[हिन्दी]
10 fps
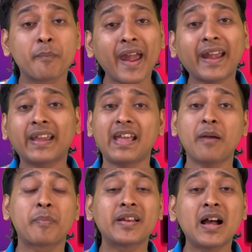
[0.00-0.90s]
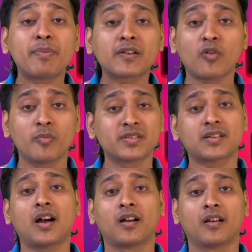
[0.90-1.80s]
बैक किया बिना परफॉर्मेंस का